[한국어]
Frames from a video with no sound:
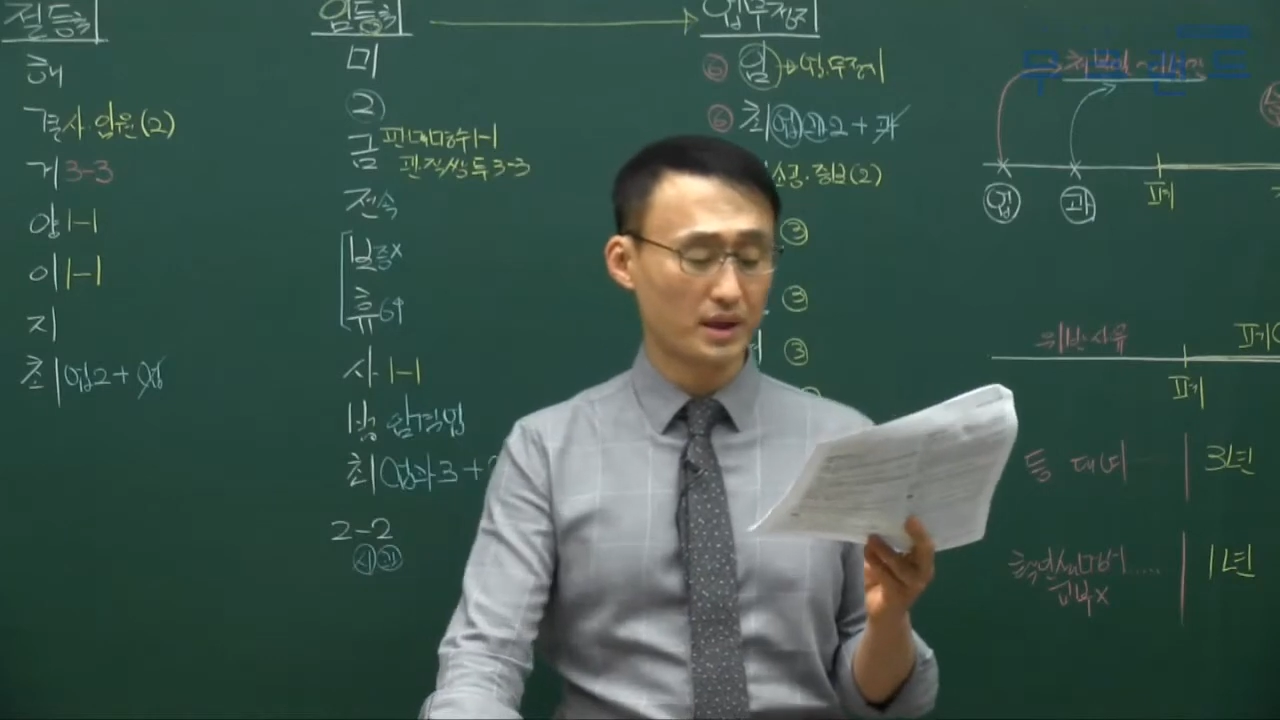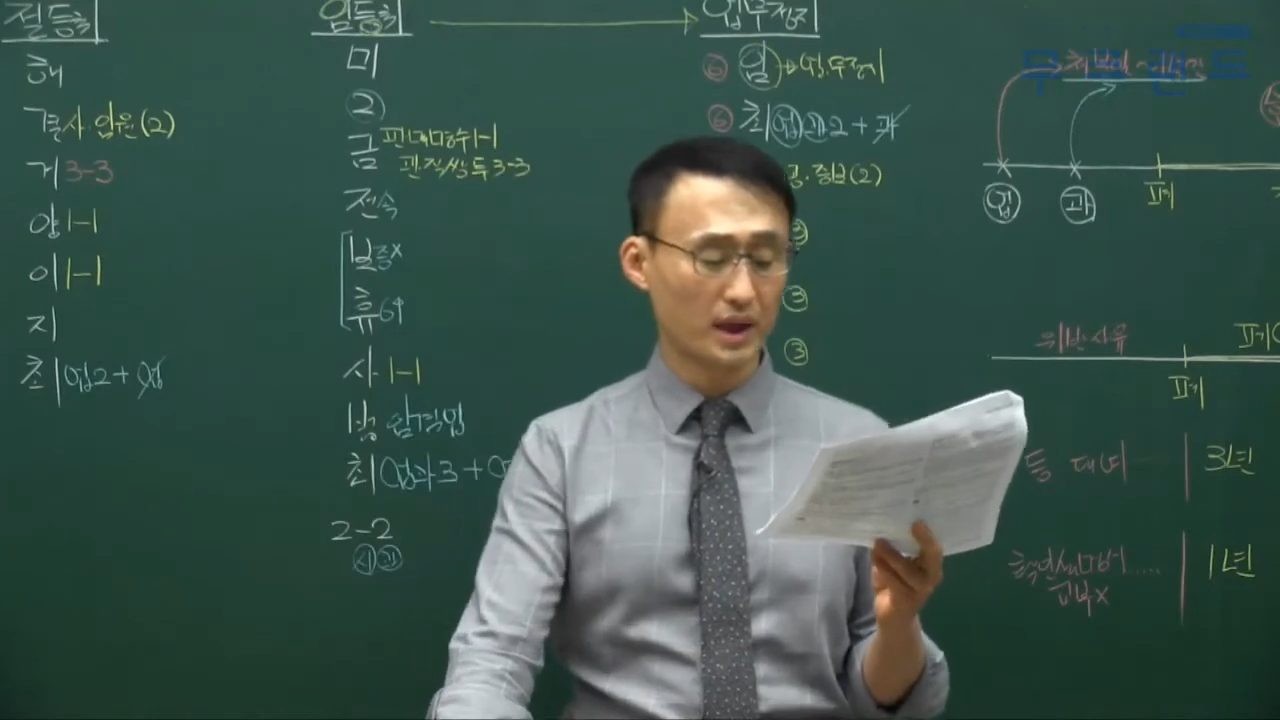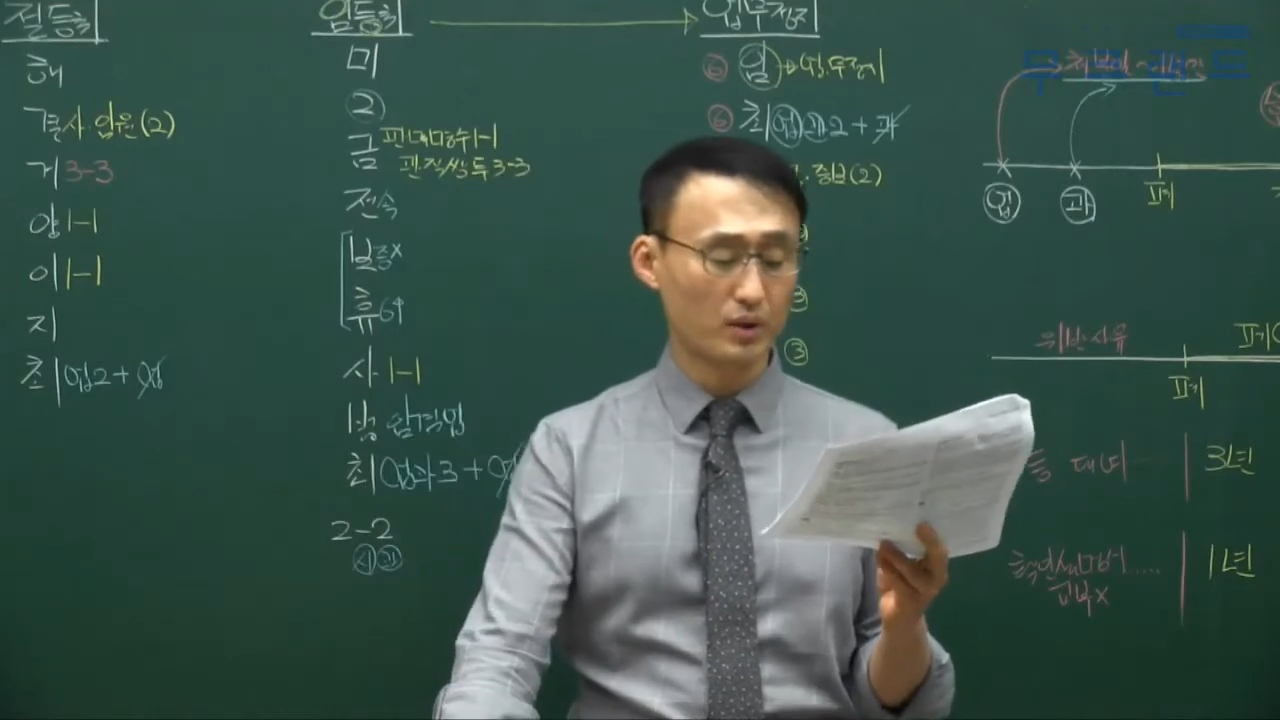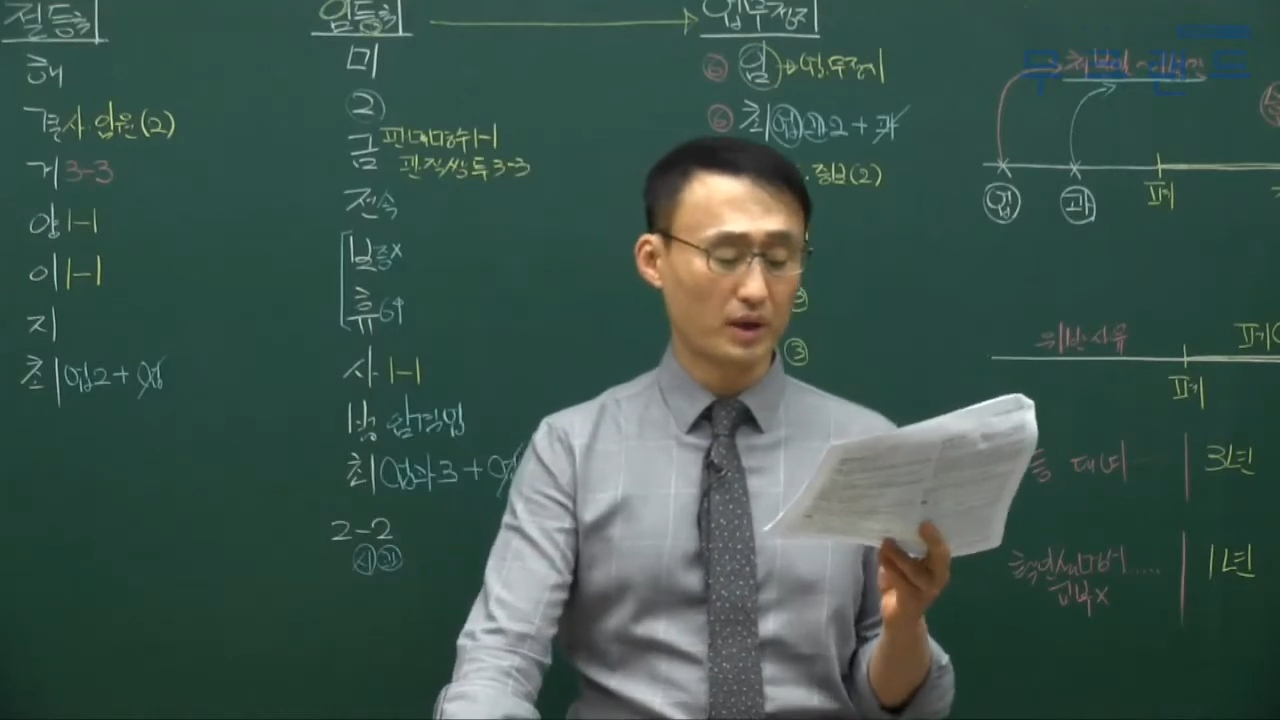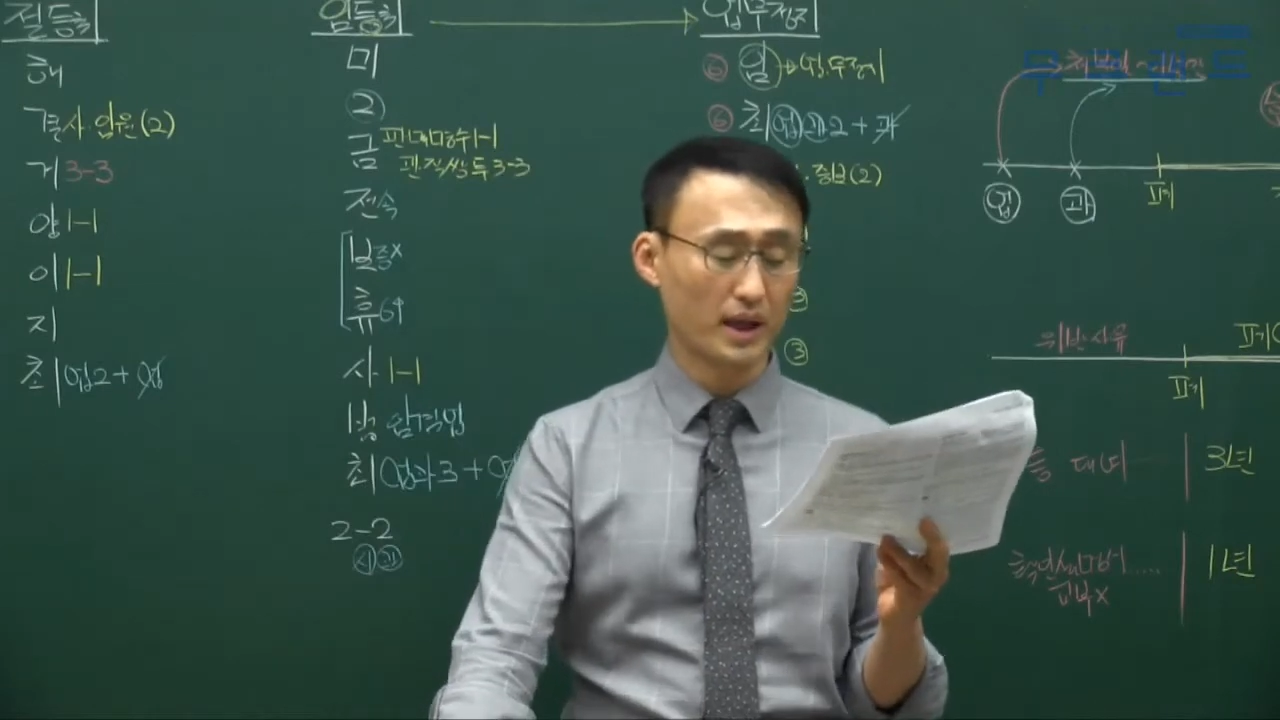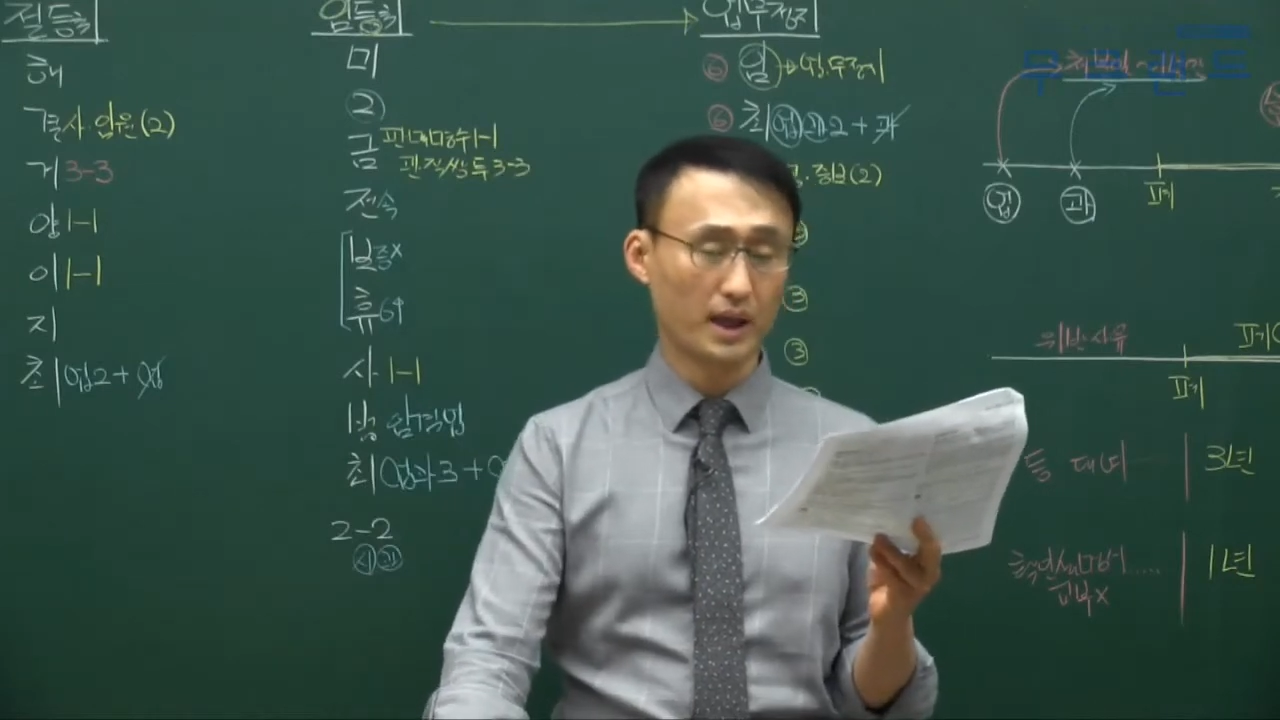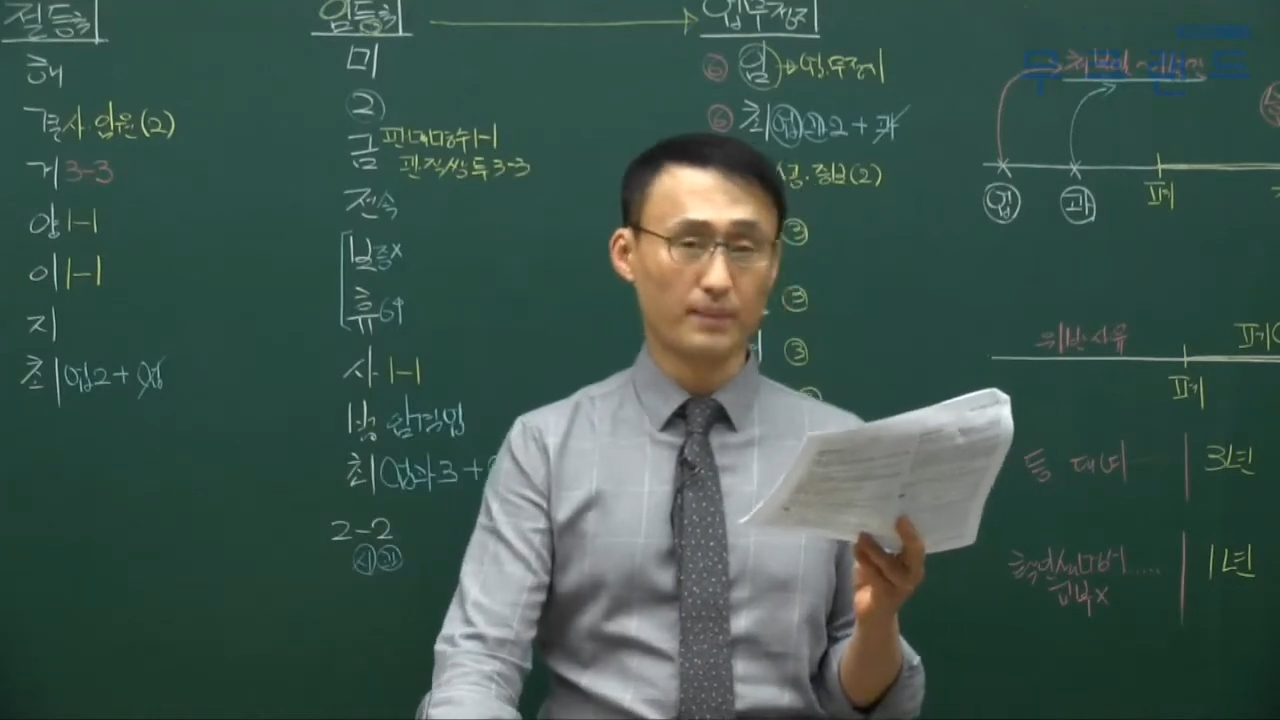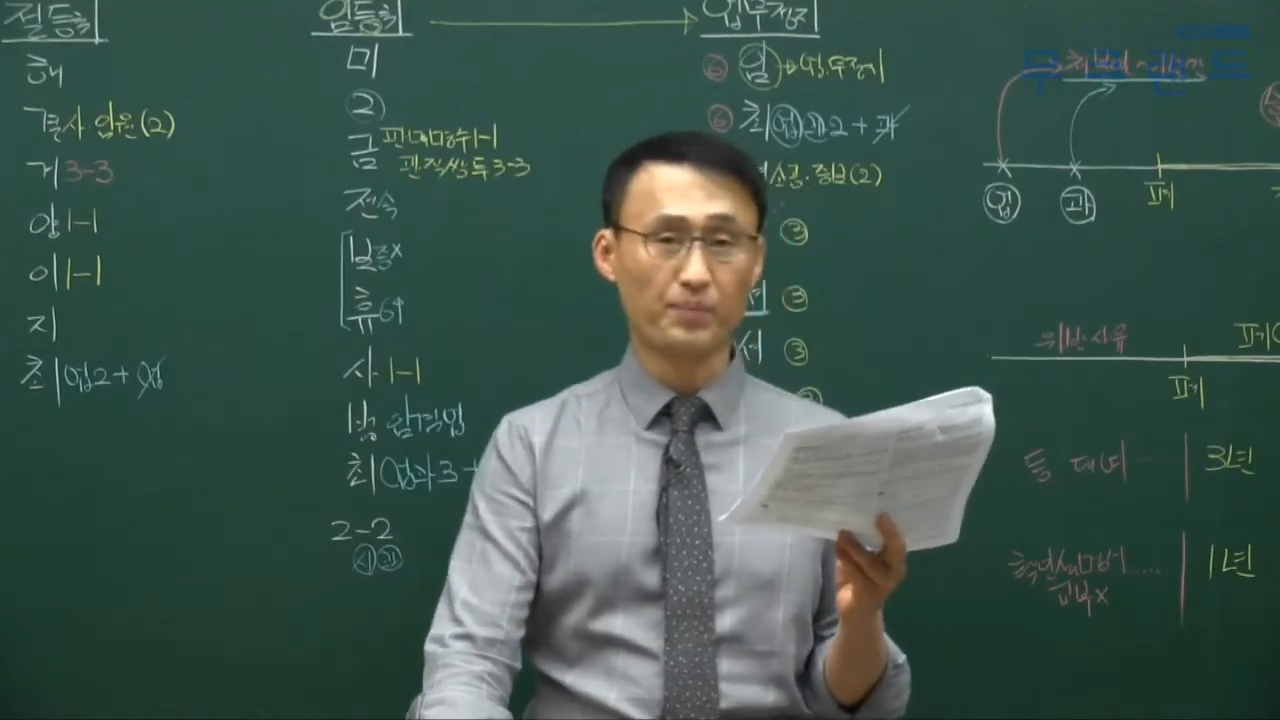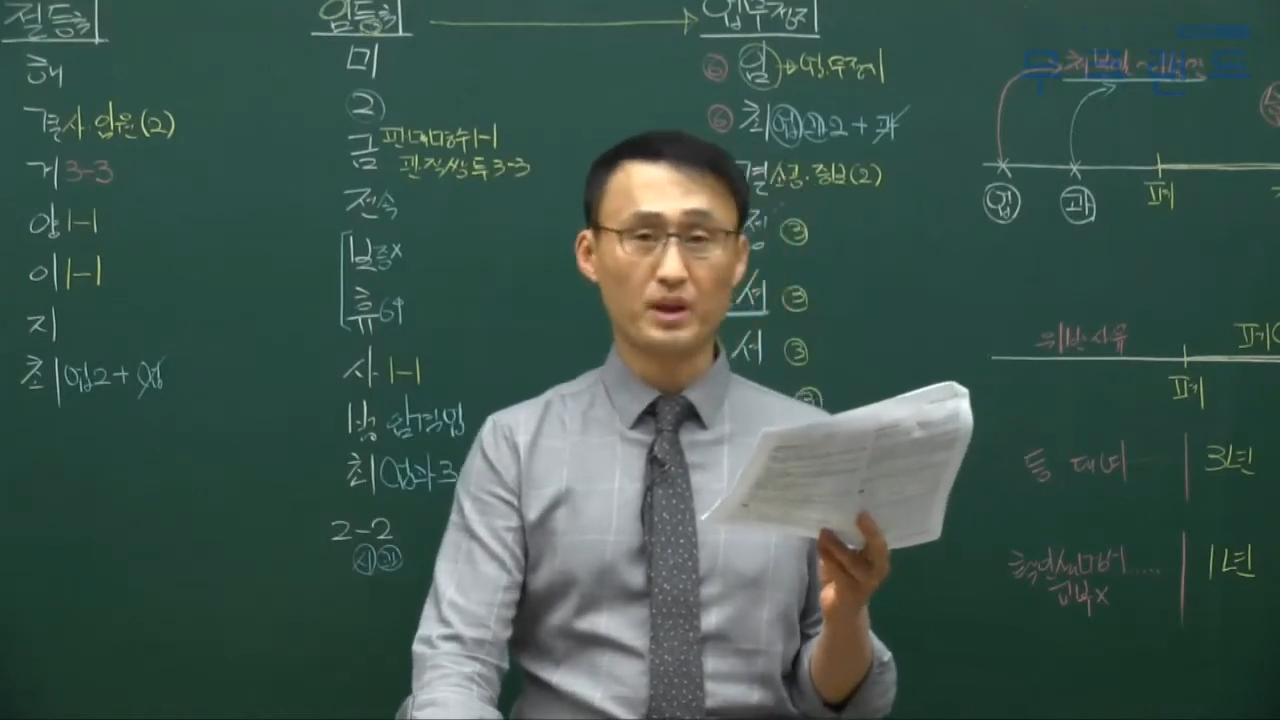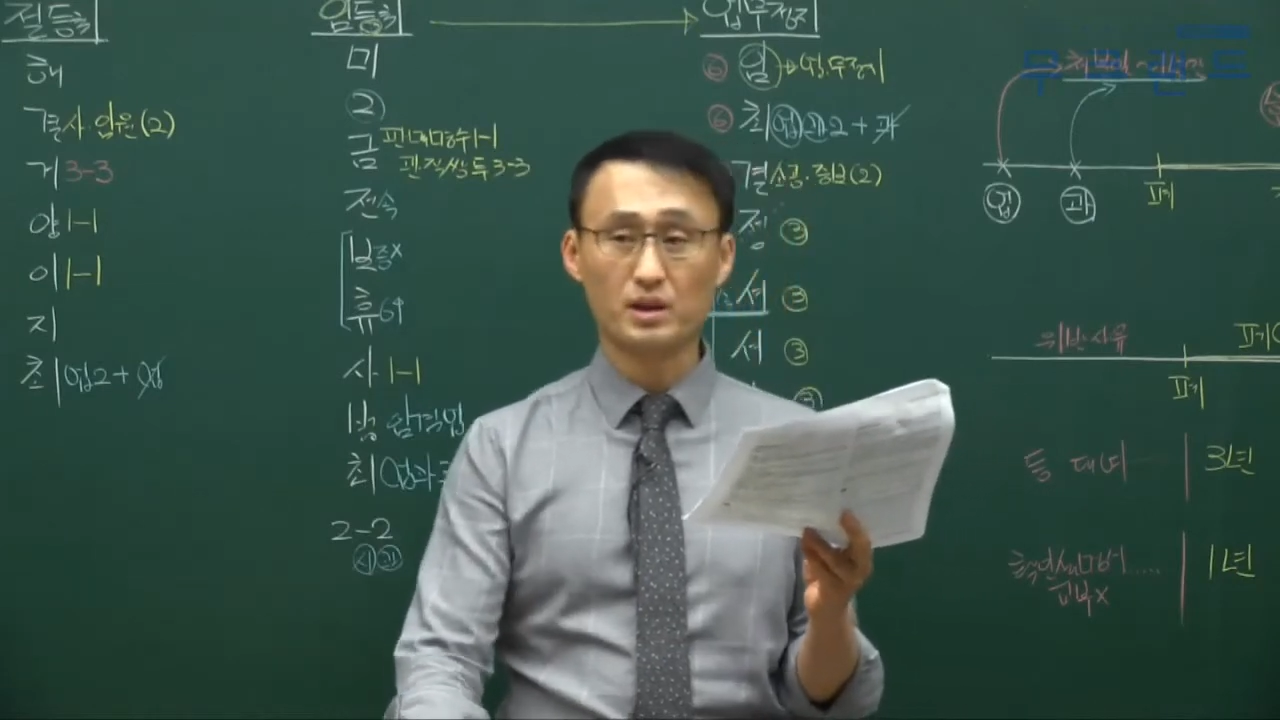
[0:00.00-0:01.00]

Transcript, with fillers: 개공에겐